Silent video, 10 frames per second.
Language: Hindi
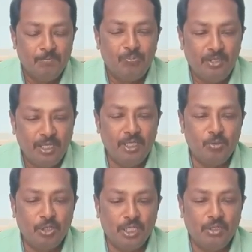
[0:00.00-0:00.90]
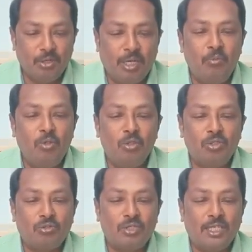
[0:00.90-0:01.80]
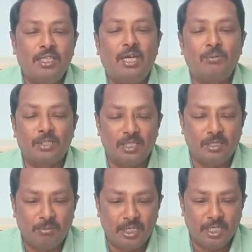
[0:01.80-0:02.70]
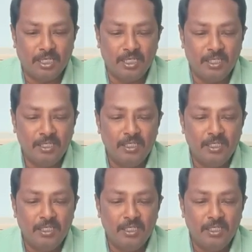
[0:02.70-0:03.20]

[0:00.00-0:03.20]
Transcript: देरी होगी तो हम लोग इसको किताब की तरह बना के